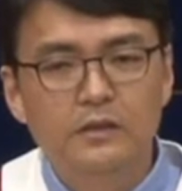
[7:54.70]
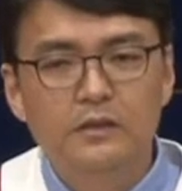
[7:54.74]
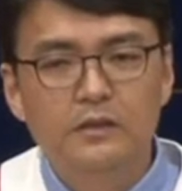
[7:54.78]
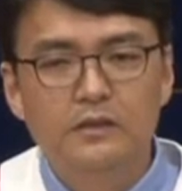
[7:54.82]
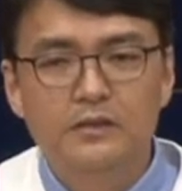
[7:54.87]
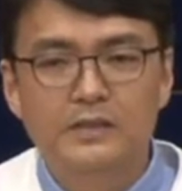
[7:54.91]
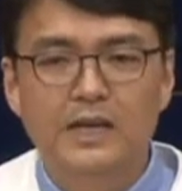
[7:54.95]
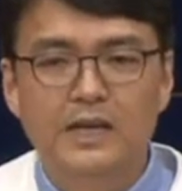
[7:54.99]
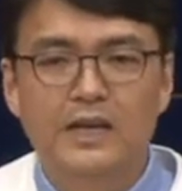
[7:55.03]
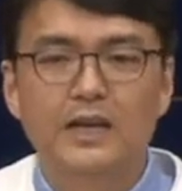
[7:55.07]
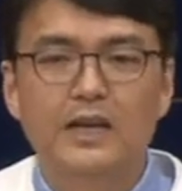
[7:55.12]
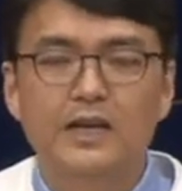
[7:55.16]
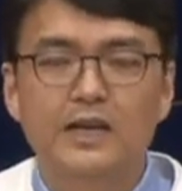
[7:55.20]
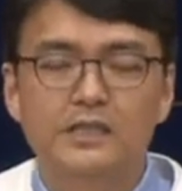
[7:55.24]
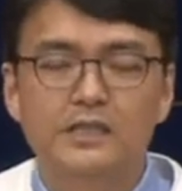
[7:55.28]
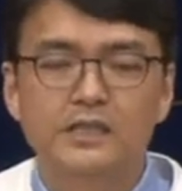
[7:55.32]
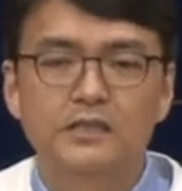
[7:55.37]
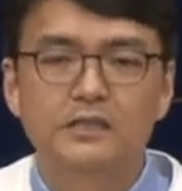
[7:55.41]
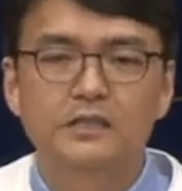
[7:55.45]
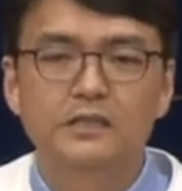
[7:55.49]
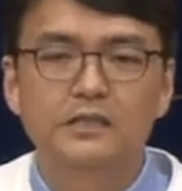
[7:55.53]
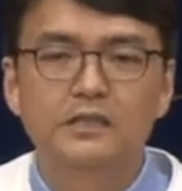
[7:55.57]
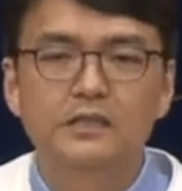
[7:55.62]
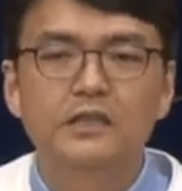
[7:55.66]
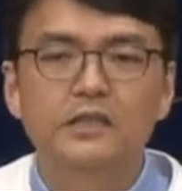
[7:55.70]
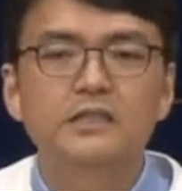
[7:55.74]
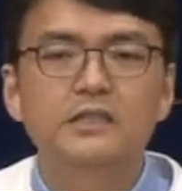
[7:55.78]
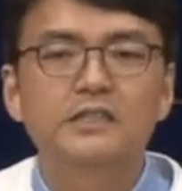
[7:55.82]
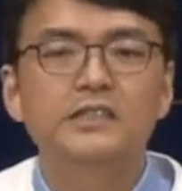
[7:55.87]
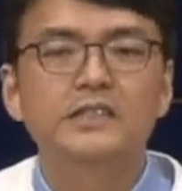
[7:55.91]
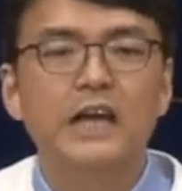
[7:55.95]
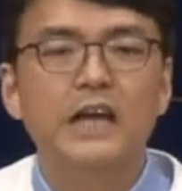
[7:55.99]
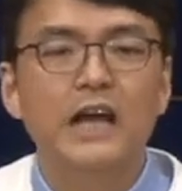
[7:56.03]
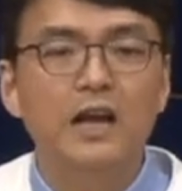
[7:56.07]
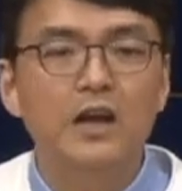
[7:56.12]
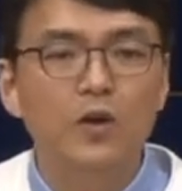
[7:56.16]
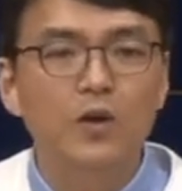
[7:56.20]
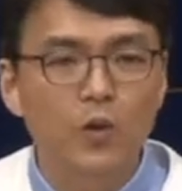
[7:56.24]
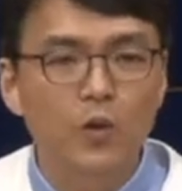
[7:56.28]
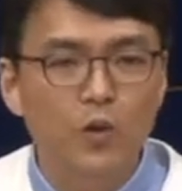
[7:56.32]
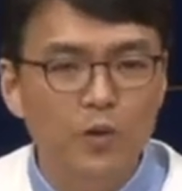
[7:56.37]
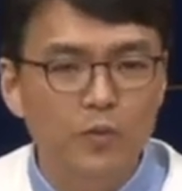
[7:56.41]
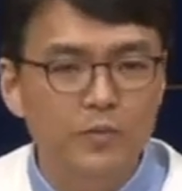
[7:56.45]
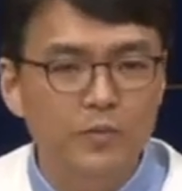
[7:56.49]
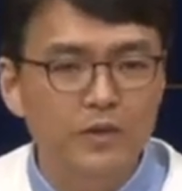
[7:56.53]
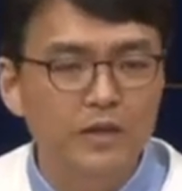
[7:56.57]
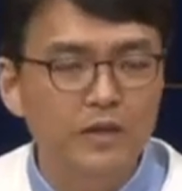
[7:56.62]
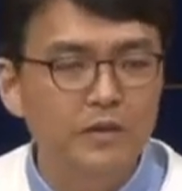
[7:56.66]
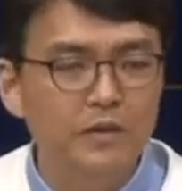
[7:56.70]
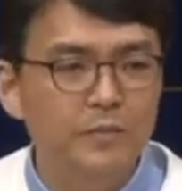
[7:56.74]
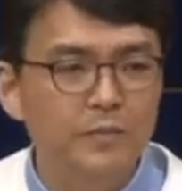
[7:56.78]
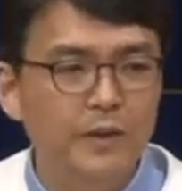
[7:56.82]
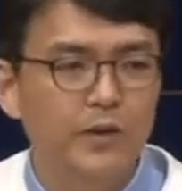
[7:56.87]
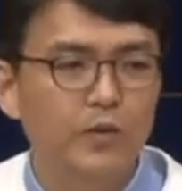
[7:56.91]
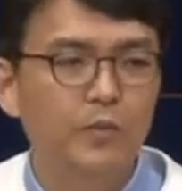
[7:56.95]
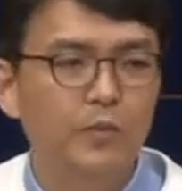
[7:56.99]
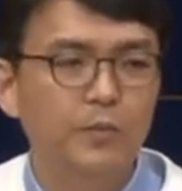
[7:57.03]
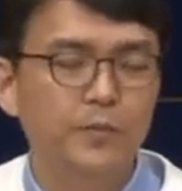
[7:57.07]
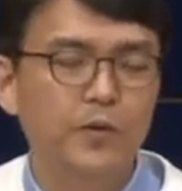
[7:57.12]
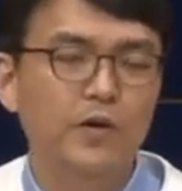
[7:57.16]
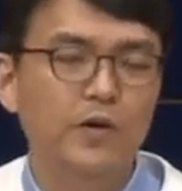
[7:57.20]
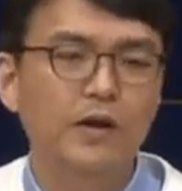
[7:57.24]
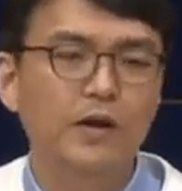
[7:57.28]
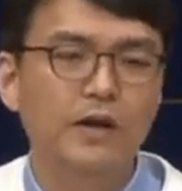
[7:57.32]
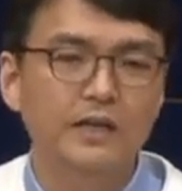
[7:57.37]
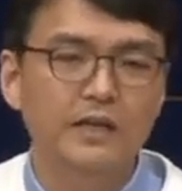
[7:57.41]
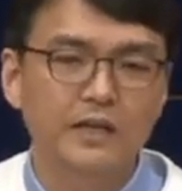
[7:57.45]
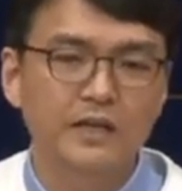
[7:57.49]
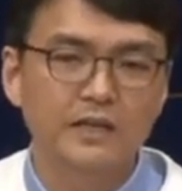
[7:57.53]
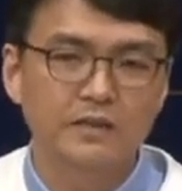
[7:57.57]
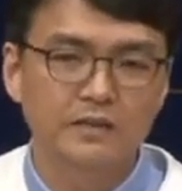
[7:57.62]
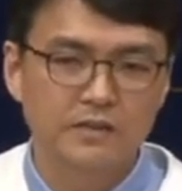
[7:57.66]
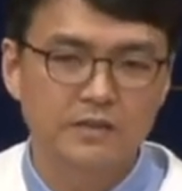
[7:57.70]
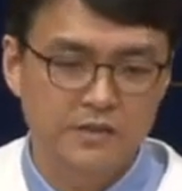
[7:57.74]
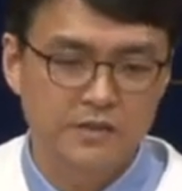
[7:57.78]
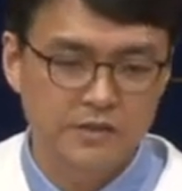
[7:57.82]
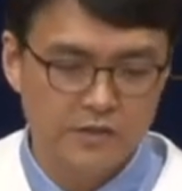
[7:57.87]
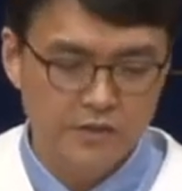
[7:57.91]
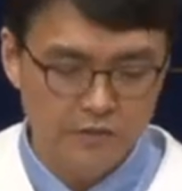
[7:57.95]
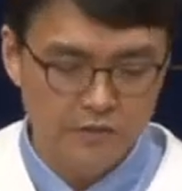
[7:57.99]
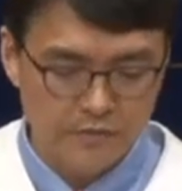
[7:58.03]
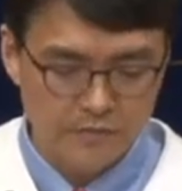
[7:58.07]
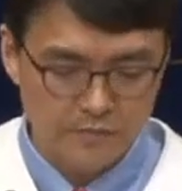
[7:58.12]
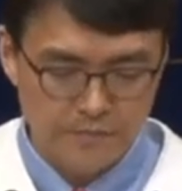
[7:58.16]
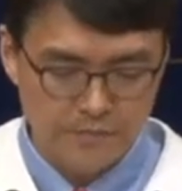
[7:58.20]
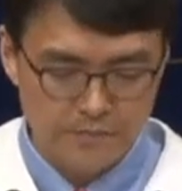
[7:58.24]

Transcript: 잘 아시는 샬롬이 바로 평강이란 뜻이죠.